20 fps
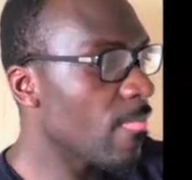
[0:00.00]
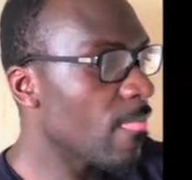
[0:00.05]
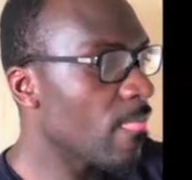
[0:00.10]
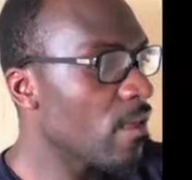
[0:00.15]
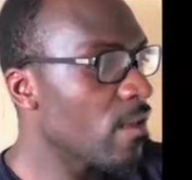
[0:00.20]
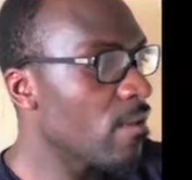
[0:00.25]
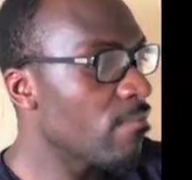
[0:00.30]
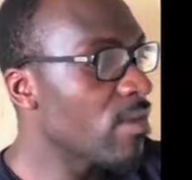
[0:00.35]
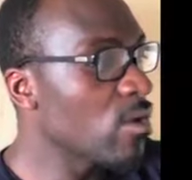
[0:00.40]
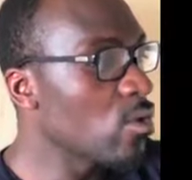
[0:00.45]

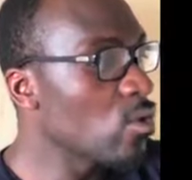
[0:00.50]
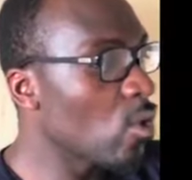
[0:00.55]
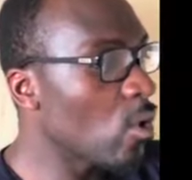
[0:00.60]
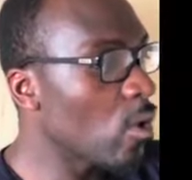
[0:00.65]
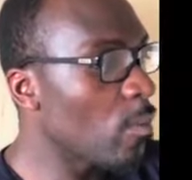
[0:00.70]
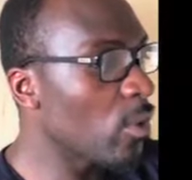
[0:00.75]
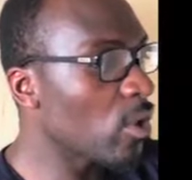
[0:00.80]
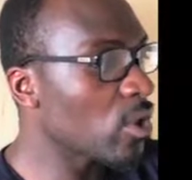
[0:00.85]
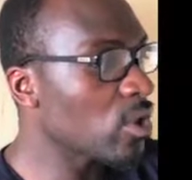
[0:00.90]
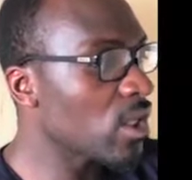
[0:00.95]
mais nous
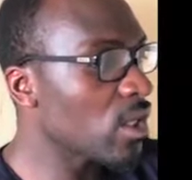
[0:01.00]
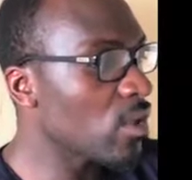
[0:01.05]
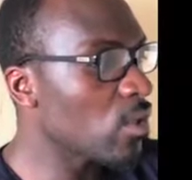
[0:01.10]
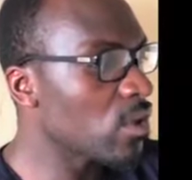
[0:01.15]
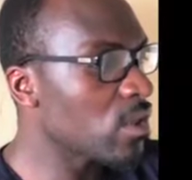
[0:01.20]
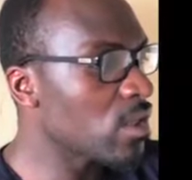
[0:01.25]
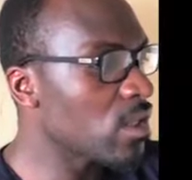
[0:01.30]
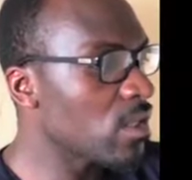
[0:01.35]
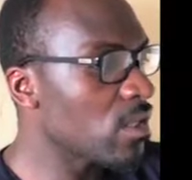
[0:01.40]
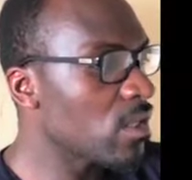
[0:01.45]
reprochaient
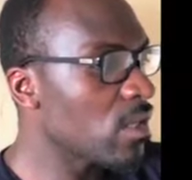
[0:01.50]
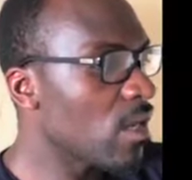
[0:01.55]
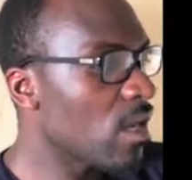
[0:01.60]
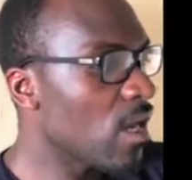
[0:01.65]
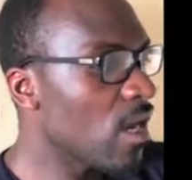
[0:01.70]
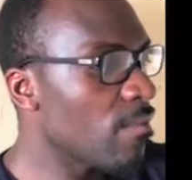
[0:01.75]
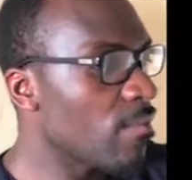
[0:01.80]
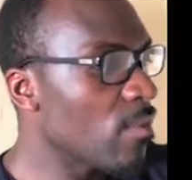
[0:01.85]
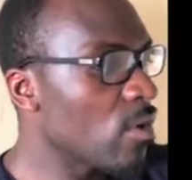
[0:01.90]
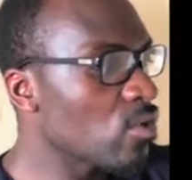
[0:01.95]
aussi un
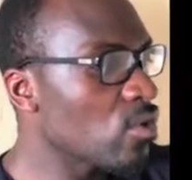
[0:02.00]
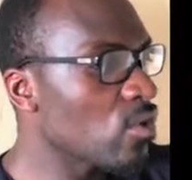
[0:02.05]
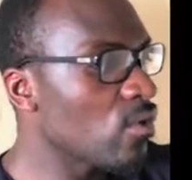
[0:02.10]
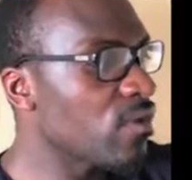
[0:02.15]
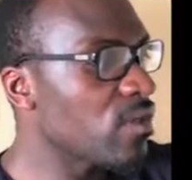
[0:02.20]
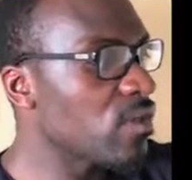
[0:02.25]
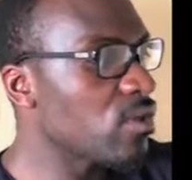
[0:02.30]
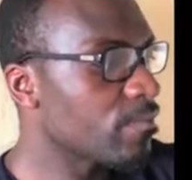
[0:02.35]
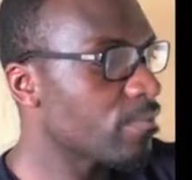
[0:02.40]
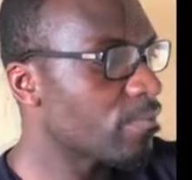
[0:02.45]
manque de
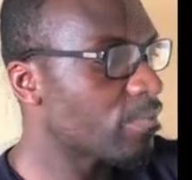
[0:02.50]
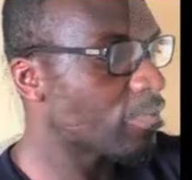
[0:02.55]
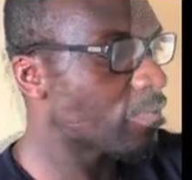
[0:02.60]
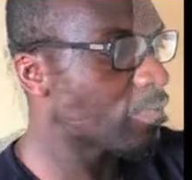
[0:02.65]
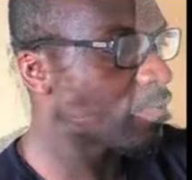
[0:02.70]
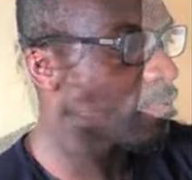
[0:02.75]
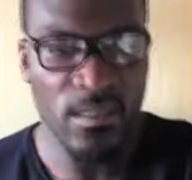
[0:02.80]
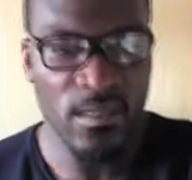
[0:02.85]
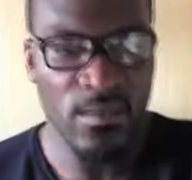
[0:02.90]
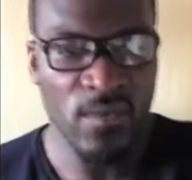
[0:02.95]
vision
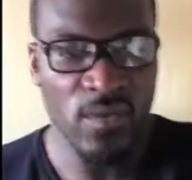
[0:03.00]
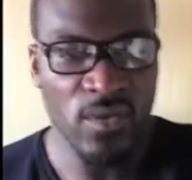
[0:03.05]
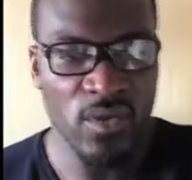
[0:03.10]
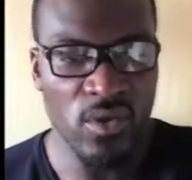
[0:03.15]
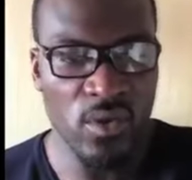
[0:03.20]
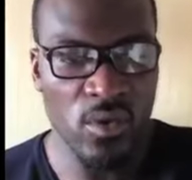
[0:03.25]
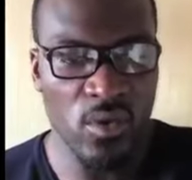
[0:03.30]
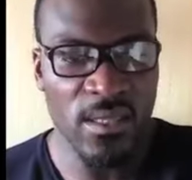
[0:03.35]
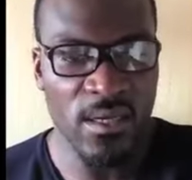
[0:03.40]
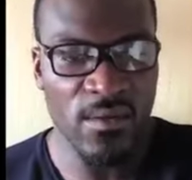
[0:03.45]

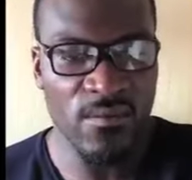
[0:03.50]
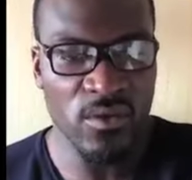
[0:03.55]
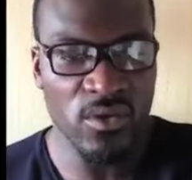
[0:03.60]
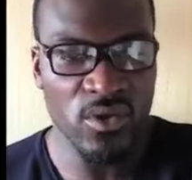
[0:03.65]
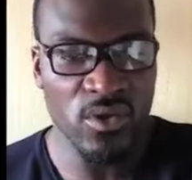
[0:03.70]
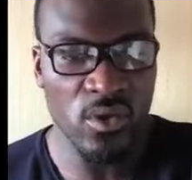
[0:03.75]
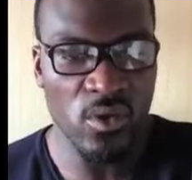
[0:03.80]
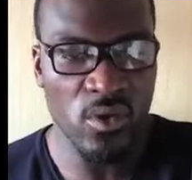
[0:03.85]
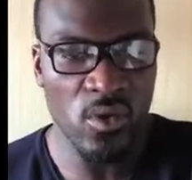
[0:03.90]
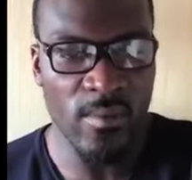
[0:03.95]
l'intervention
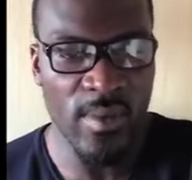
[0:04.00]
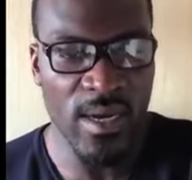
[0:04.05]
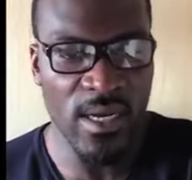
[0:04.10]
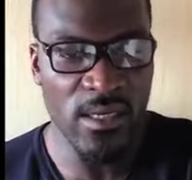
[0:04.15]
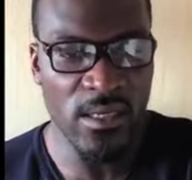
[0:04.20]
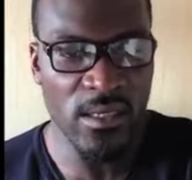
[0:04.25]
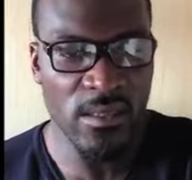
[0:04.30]
au Mali,